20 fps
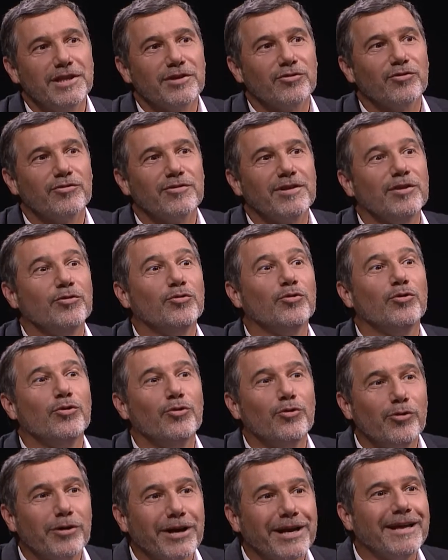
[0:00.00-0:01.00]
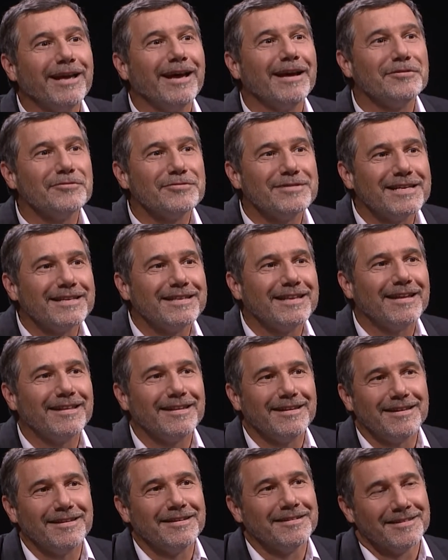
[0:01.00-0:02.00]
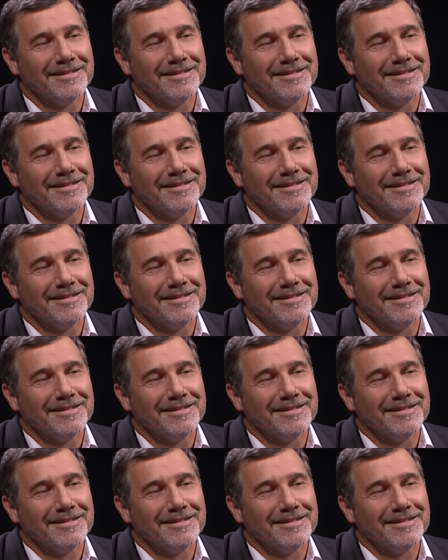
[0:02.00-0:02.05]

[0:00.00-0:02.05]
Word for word: dire de ces deux lauréats de cette année